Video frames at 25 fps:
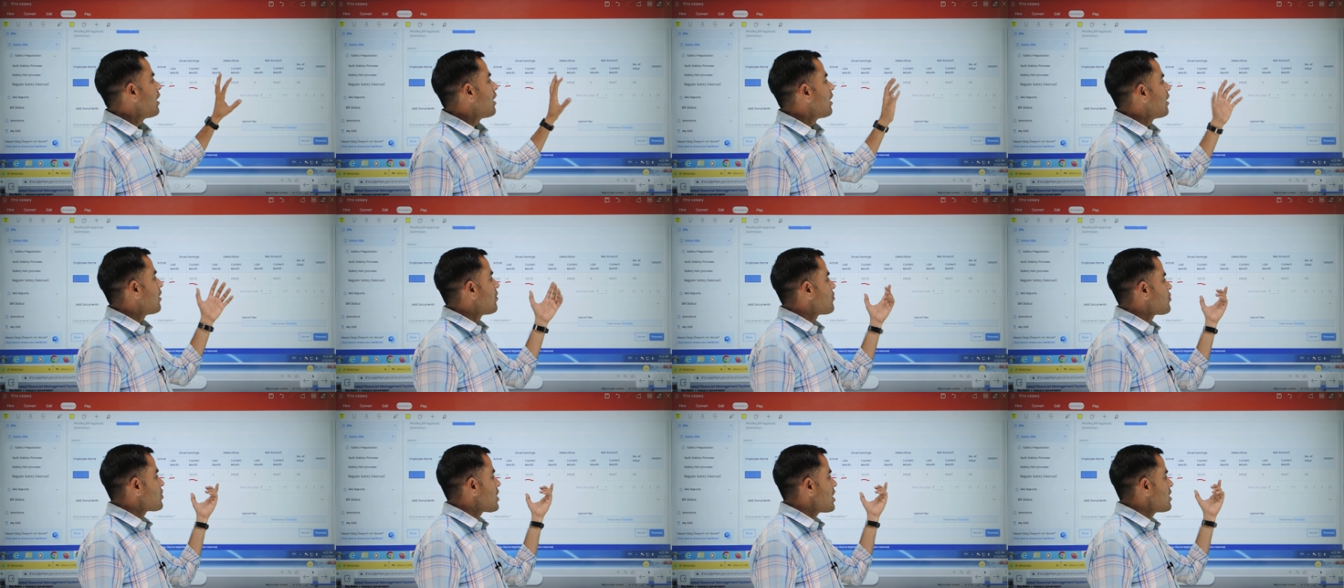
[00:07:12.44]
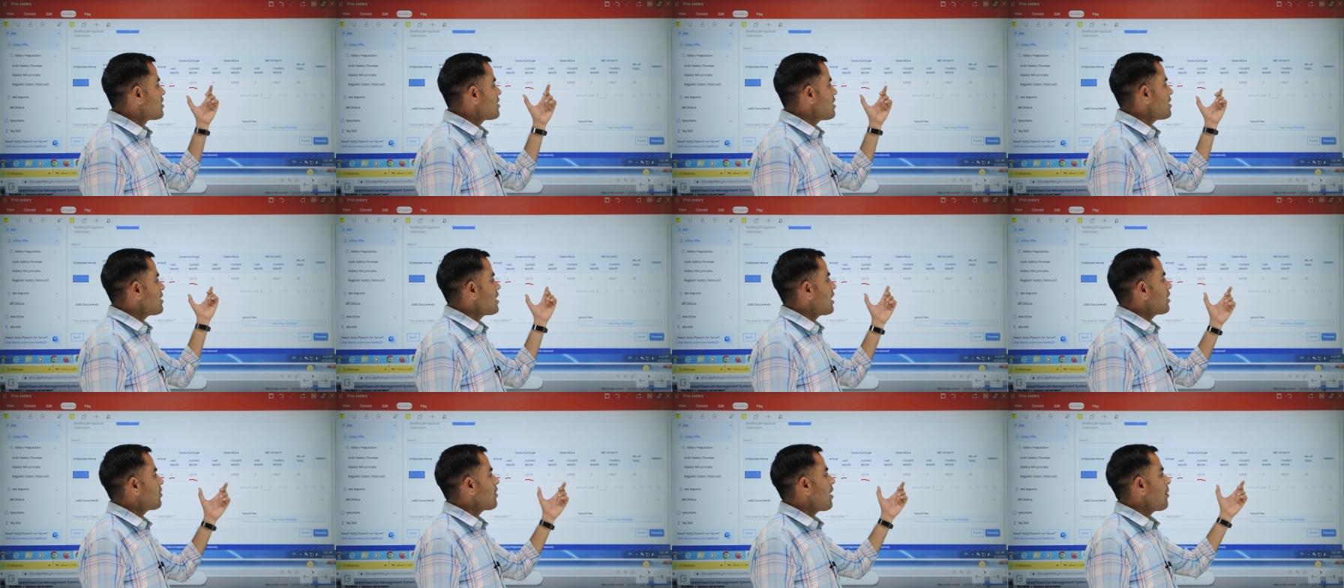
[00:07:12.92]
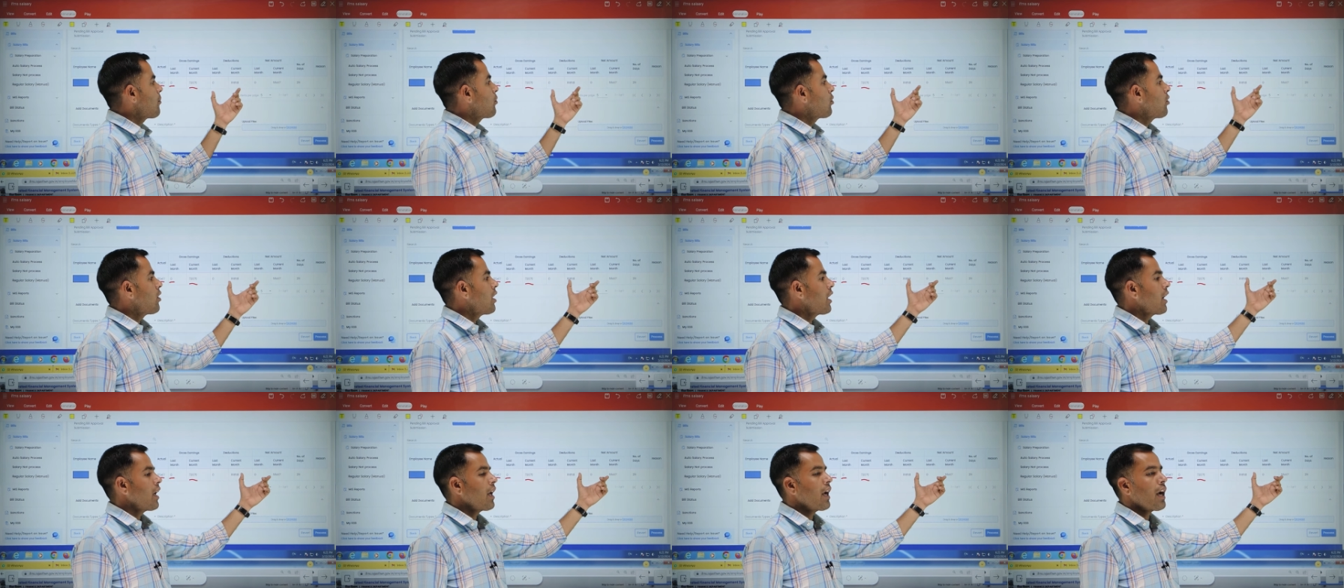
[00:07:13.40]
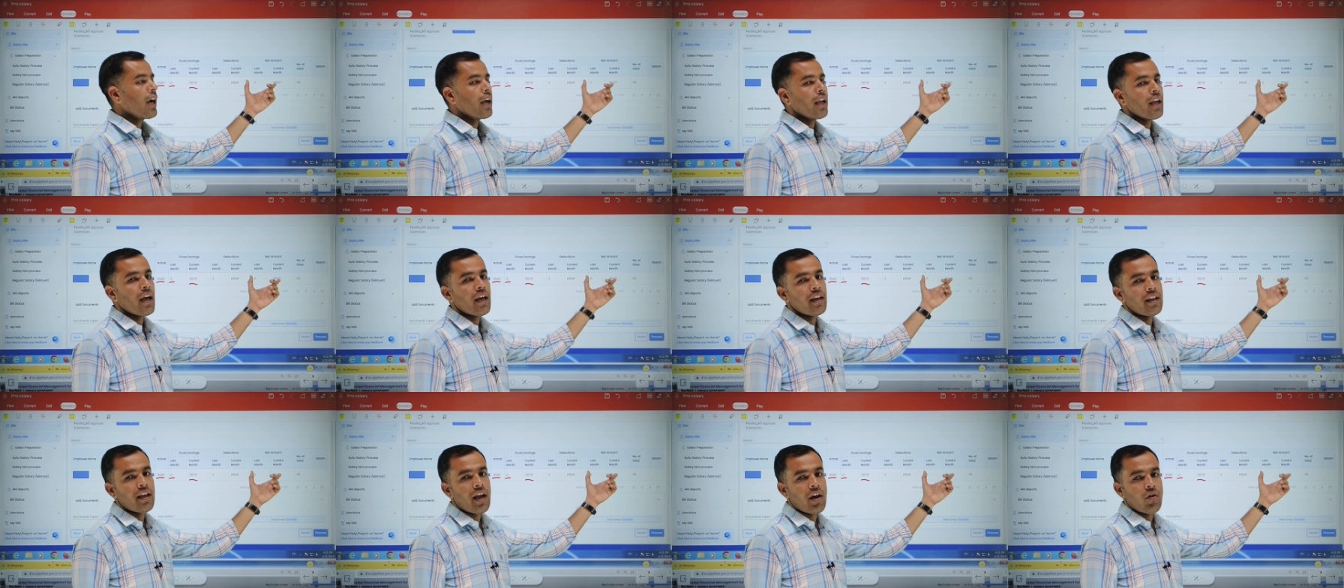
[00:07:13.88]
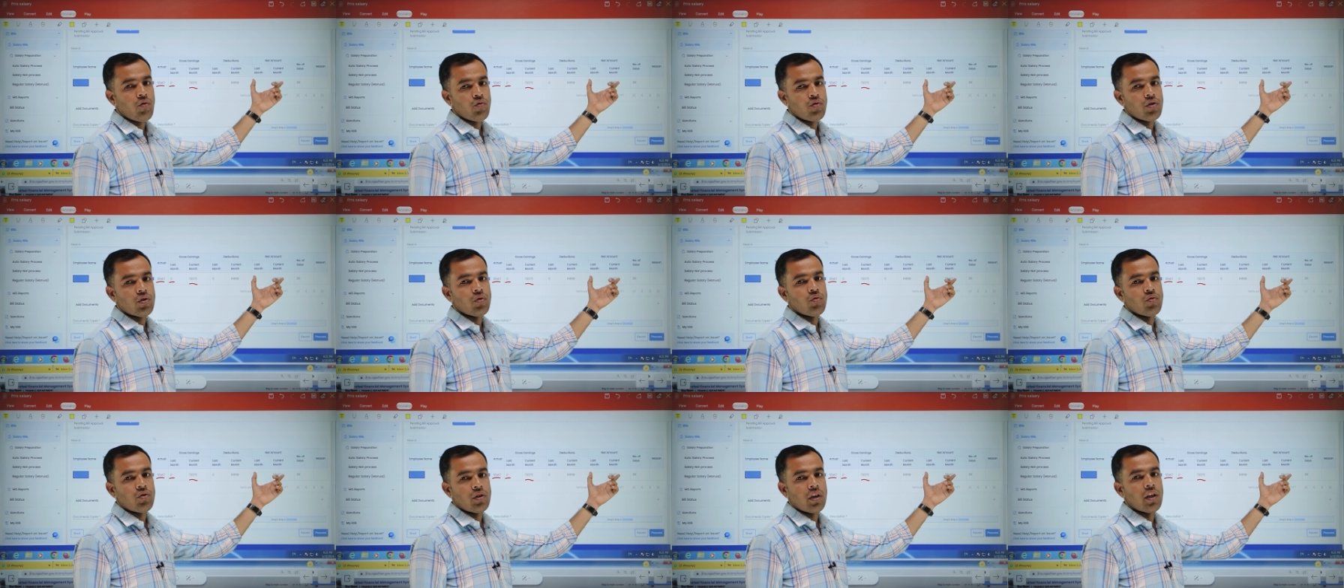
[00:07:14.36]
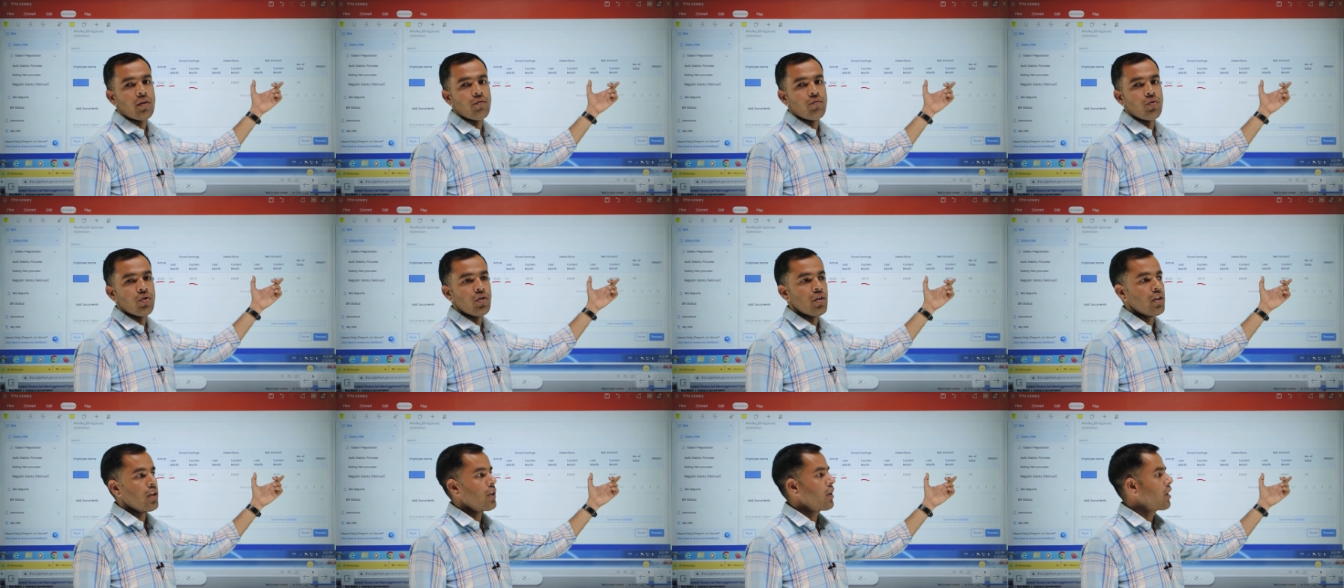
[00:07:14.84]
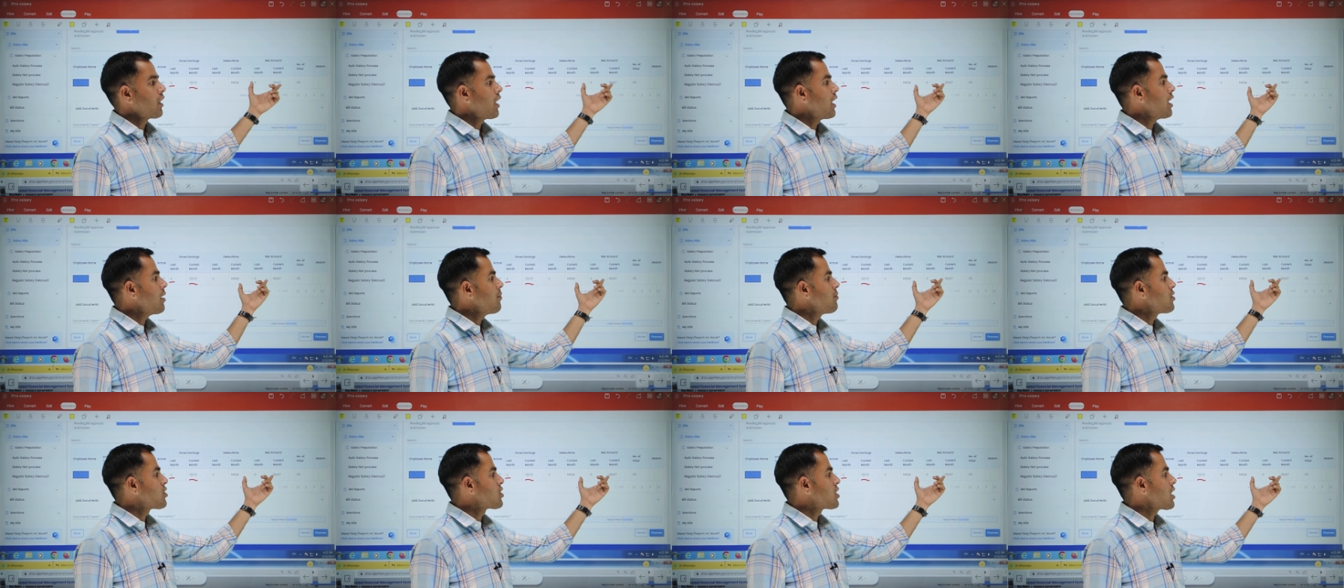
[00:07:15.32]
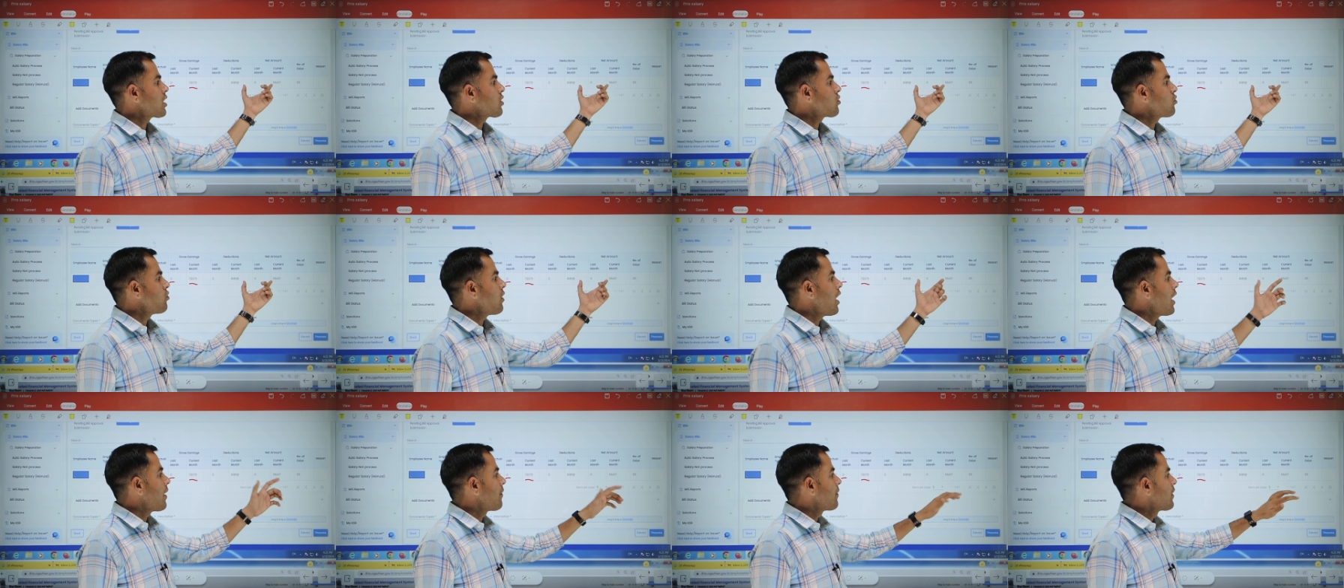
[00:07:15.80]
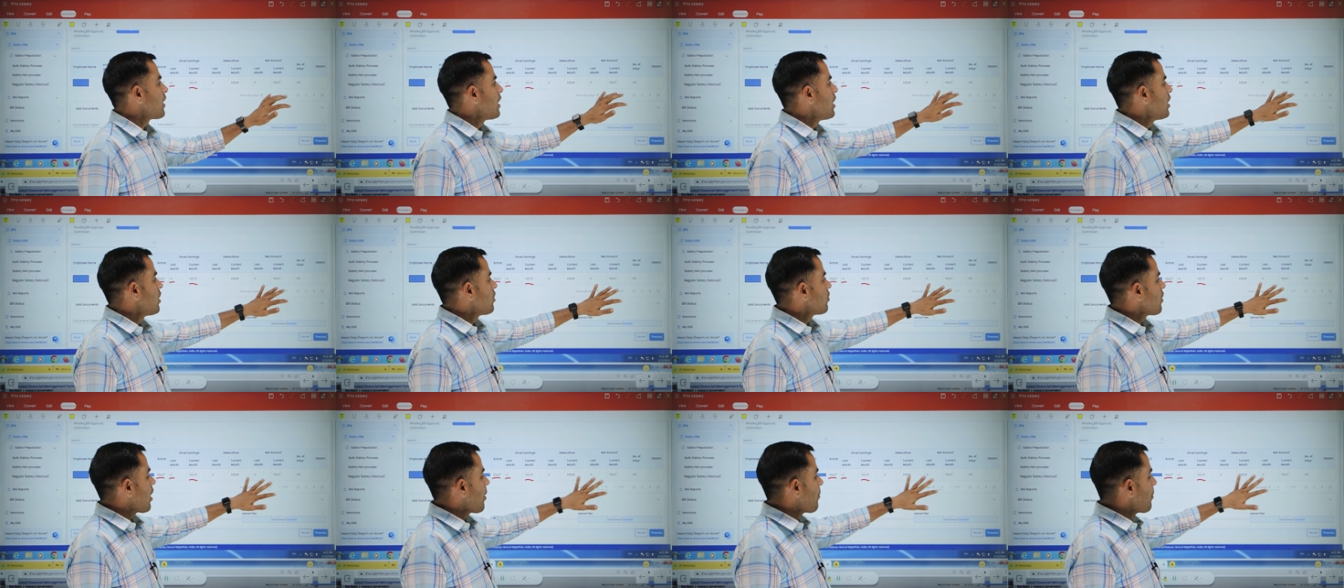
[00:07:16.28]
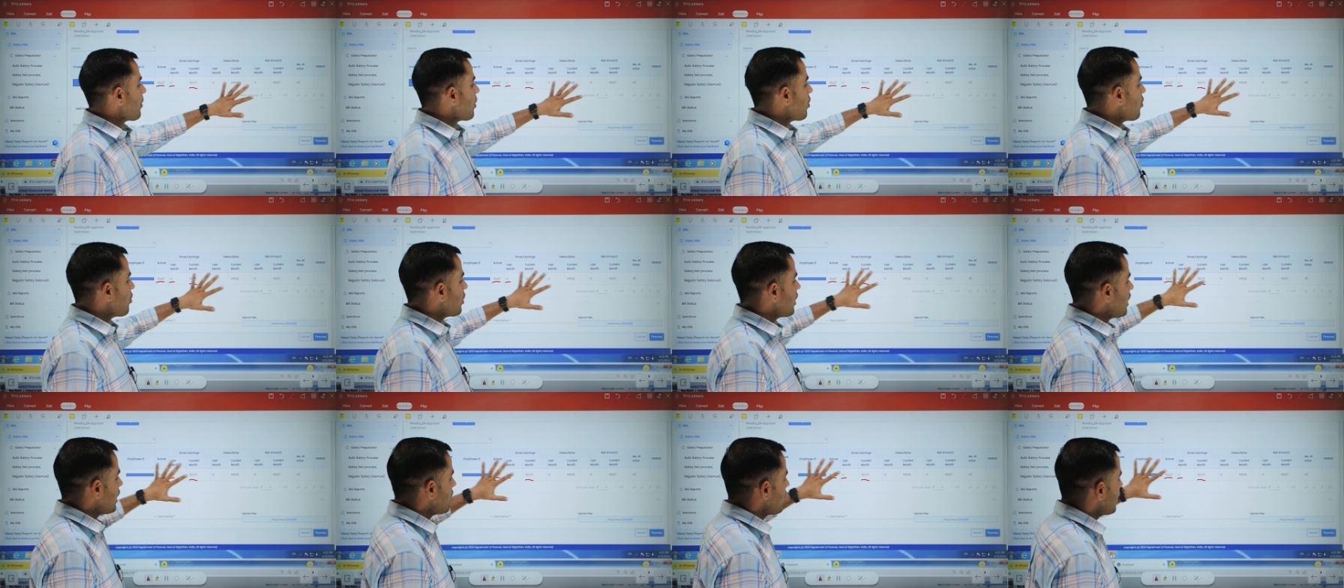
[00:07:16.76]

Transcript: चेंजेस है तो आपको लगेगा कि यार यहाँ कुछ ना कुछ कंफ्यूजन है यानी मिस्टेक्स हुआ है तो अपन लोग